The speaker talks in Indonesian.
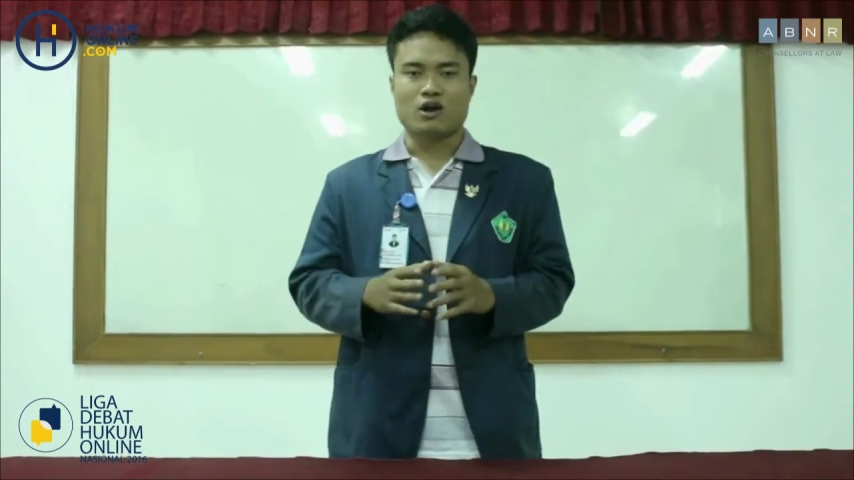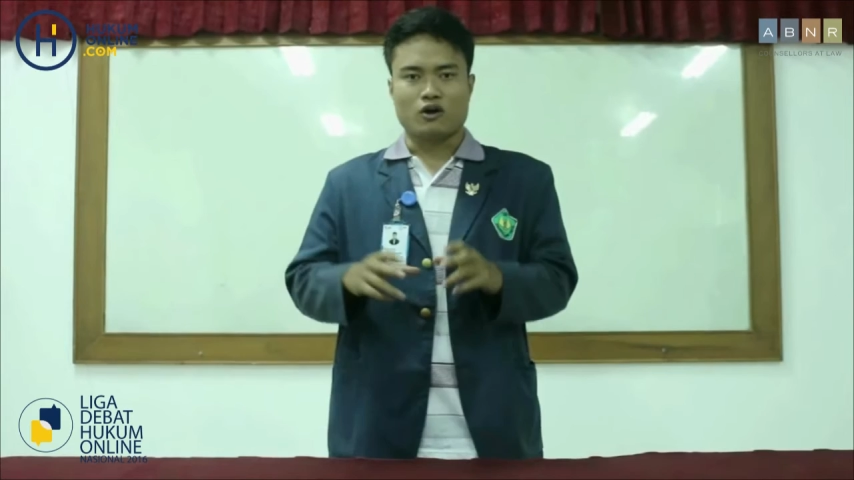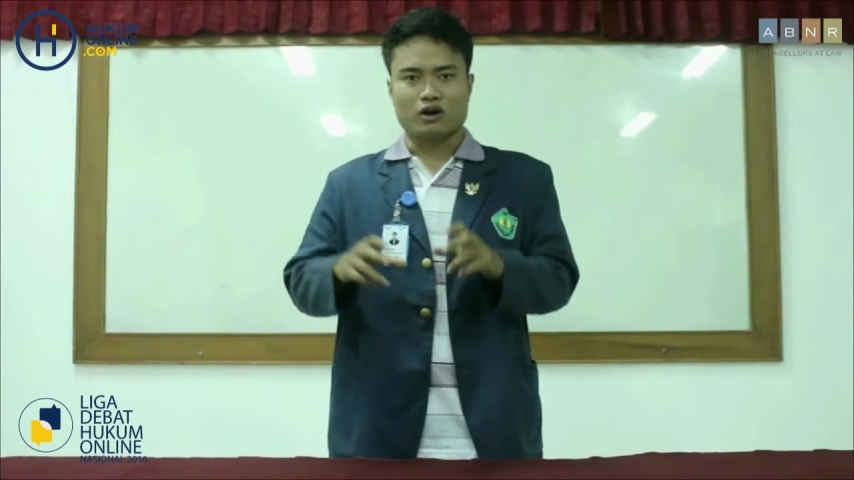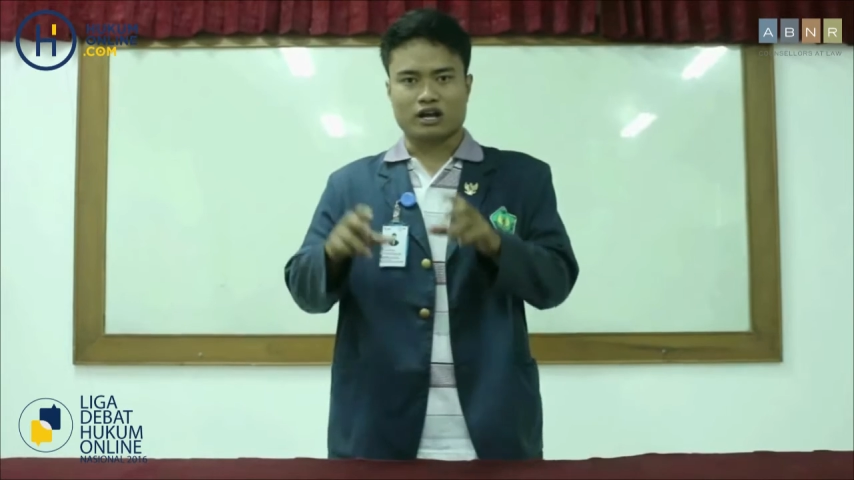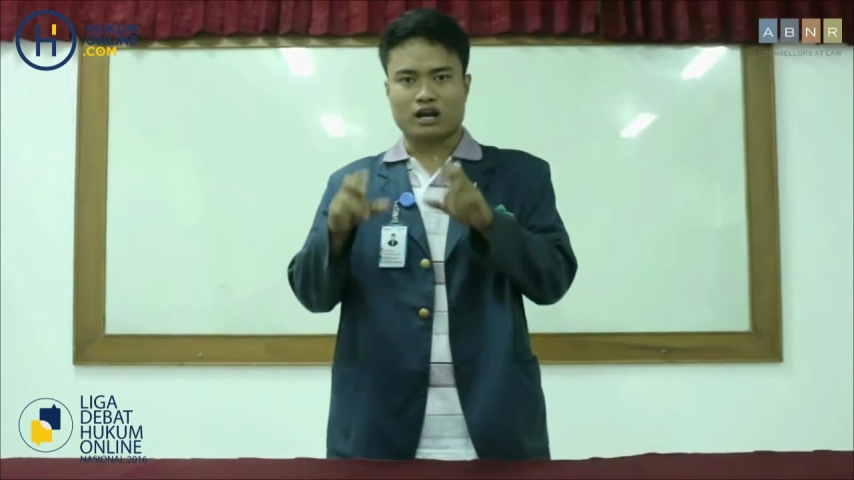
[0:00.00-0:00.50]

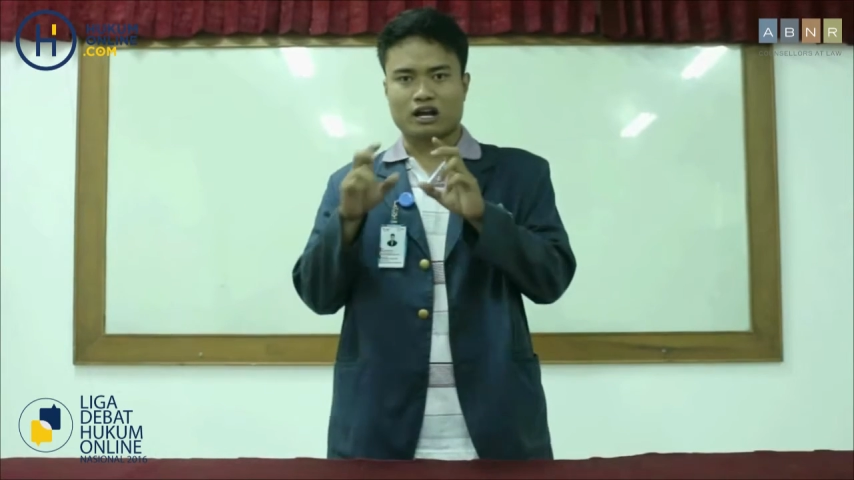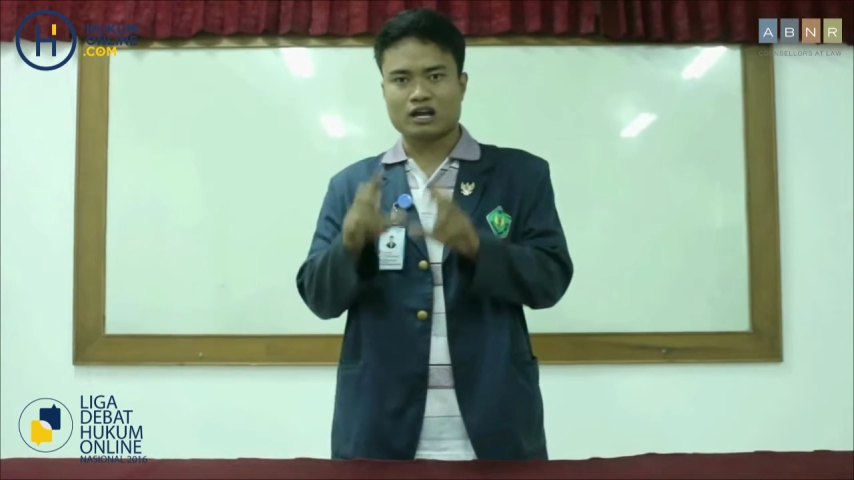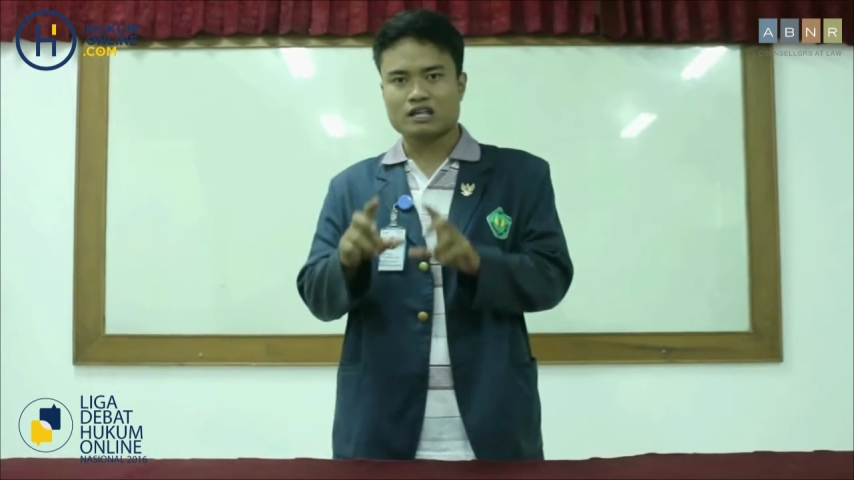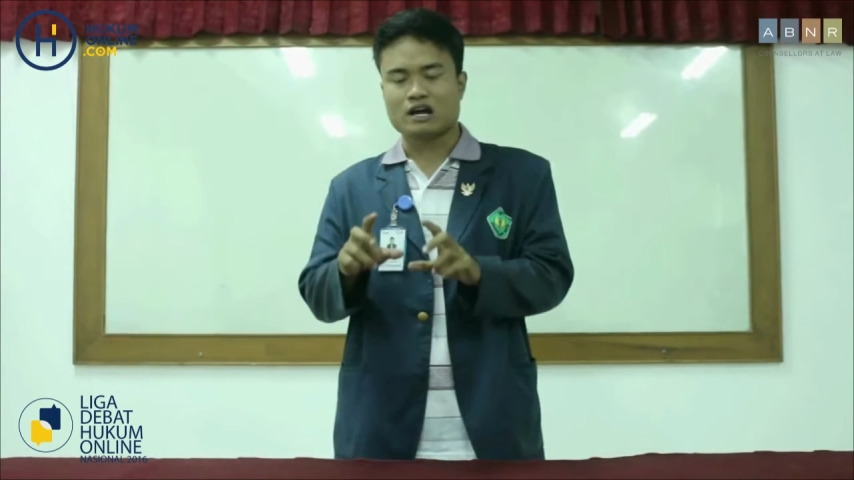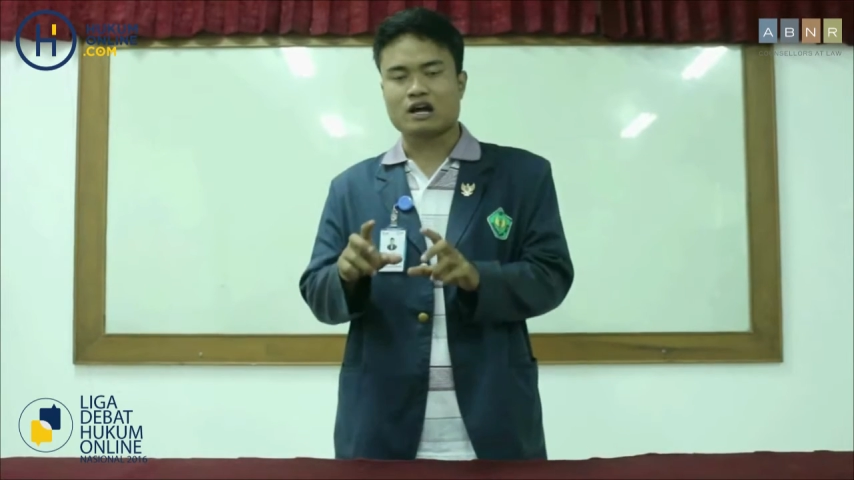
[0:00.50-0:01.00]
Oleh
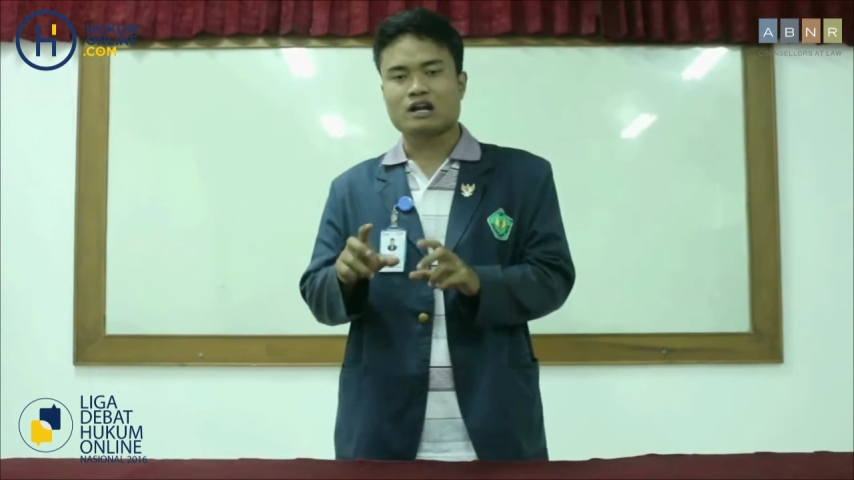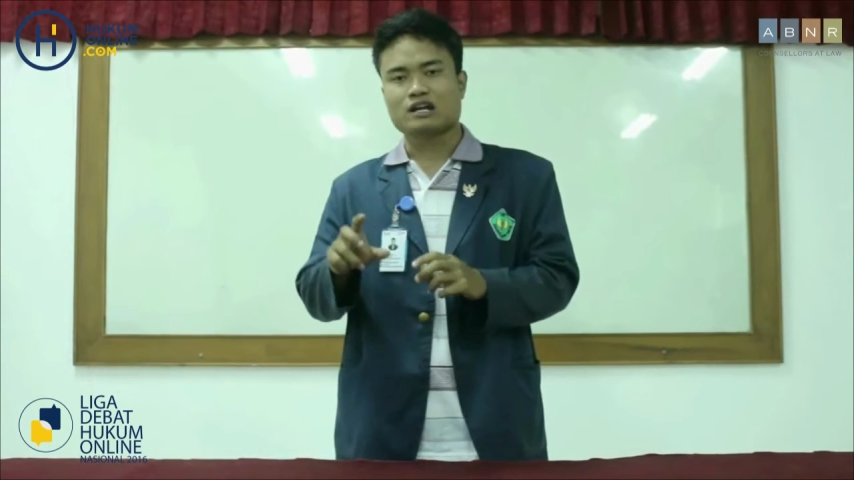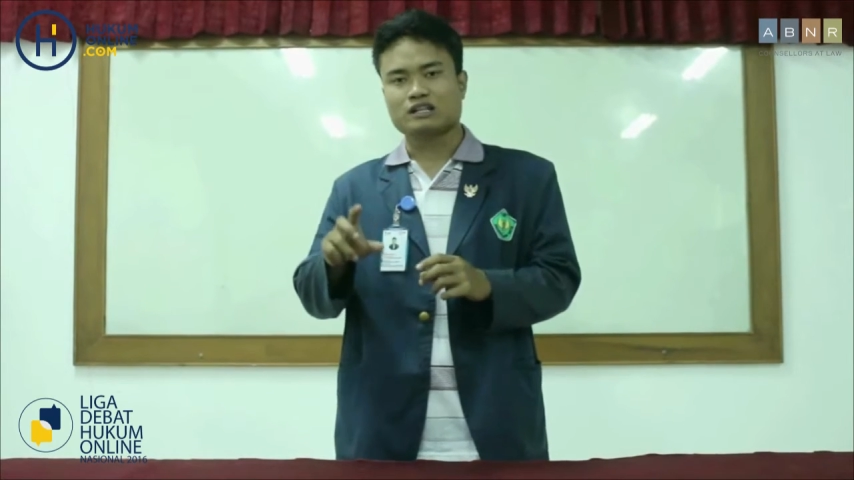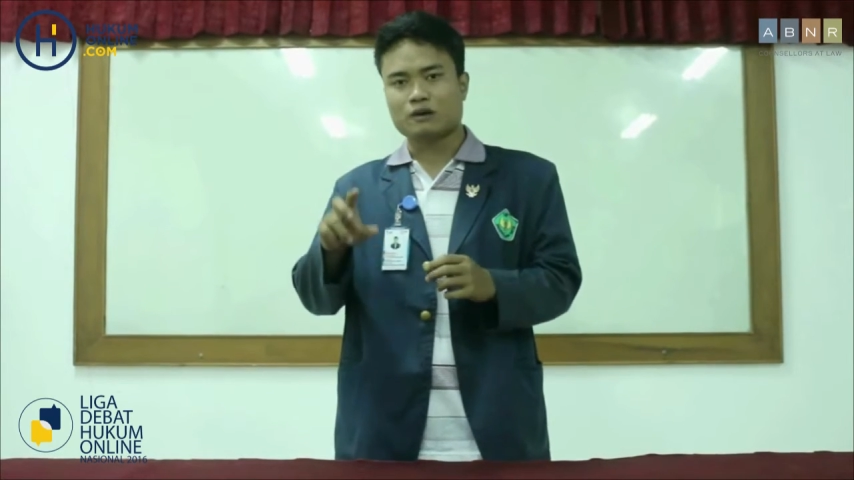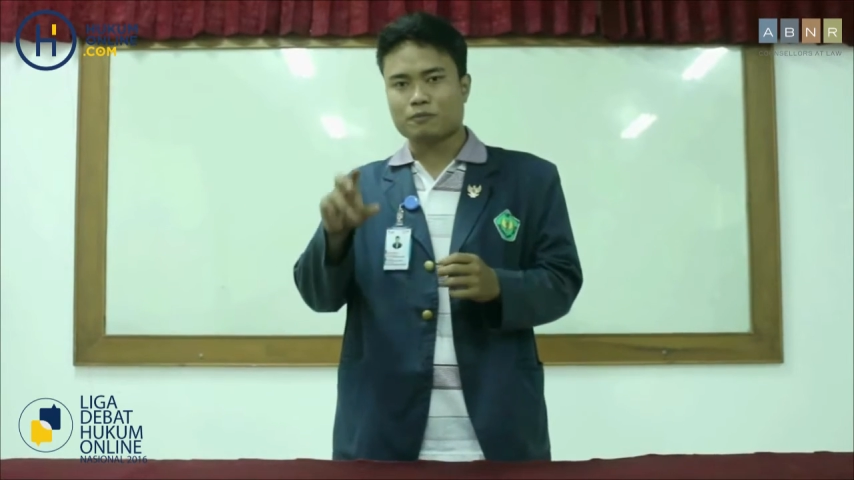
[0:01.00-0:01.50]
karenanya,
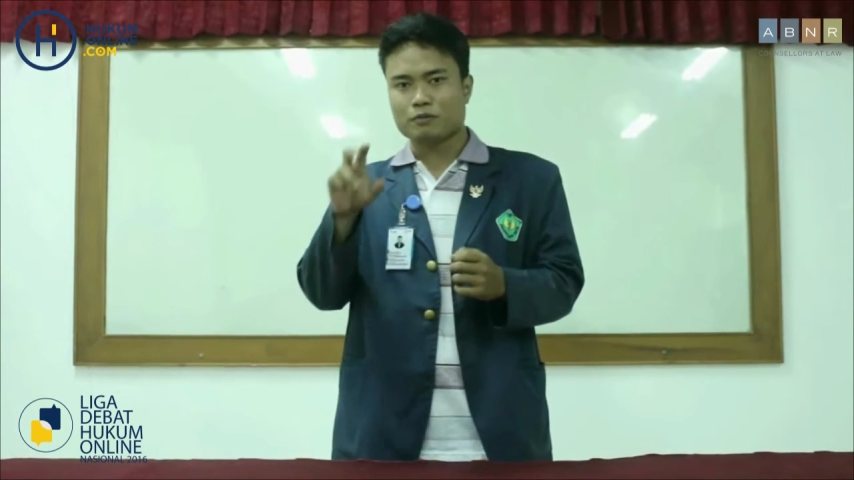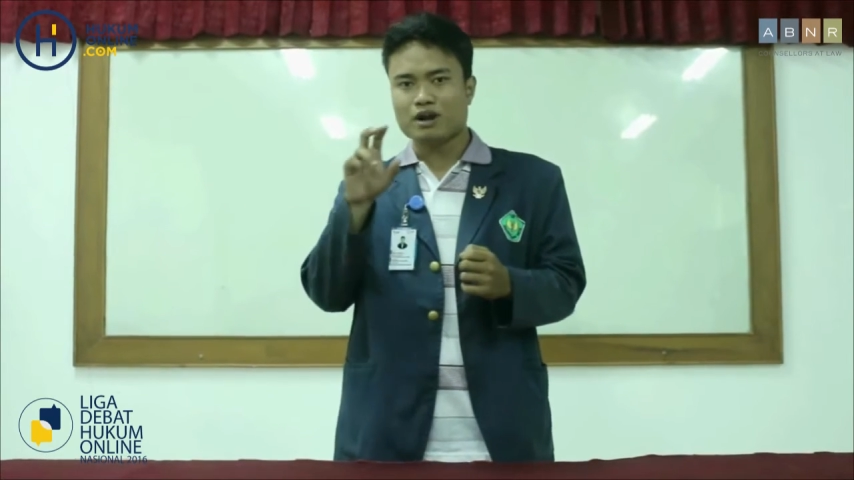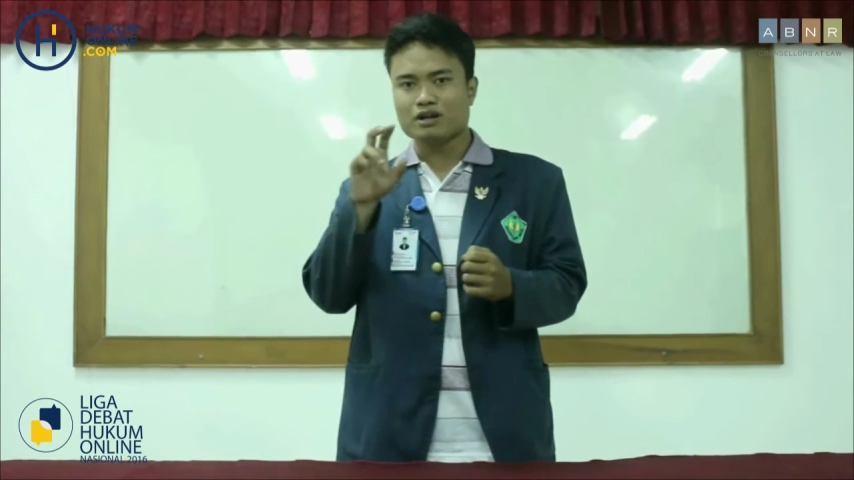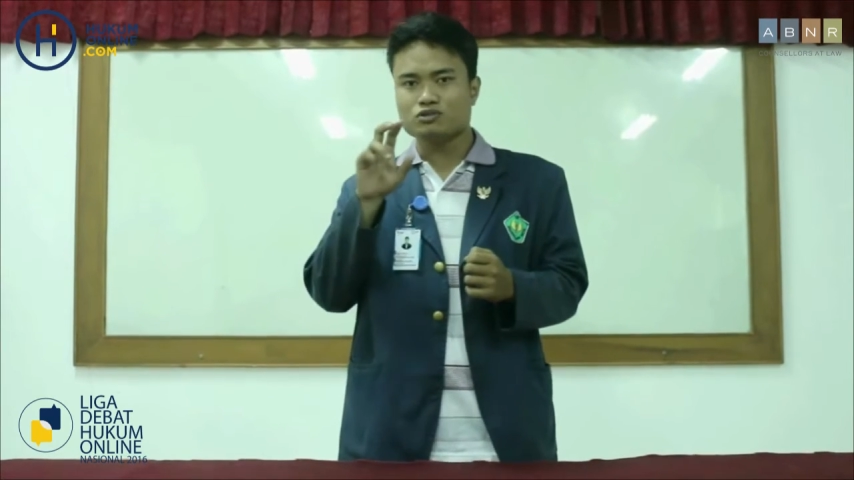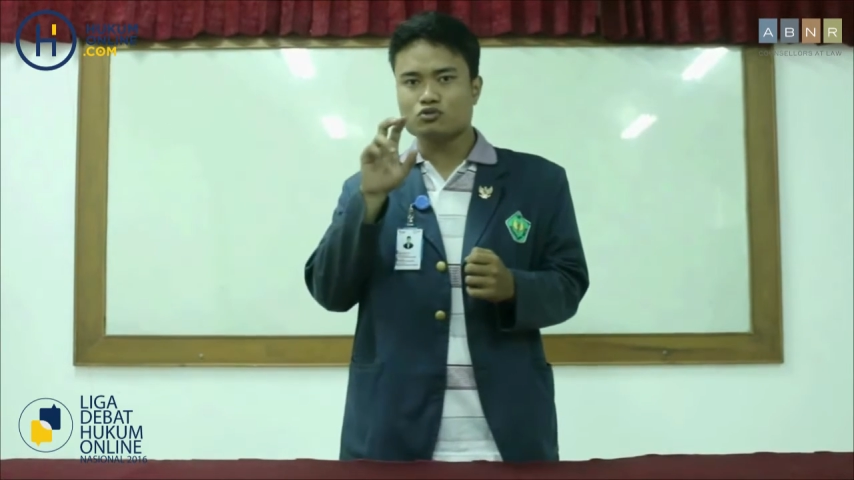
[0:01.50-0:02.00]
data pribadi